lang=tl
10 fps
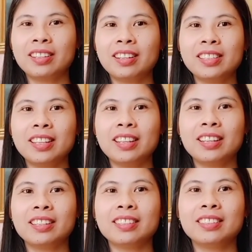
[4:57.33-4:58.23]

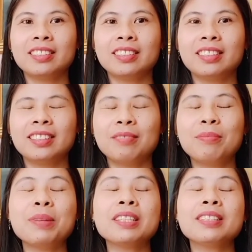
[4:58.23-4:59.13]
Kasi,
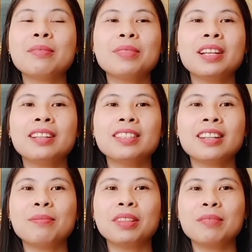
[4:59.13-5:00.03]
basta, dagan
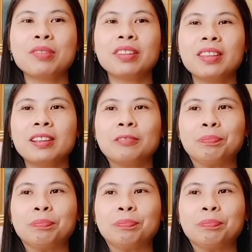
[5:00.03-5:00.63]
salamat ni mo, Gatia.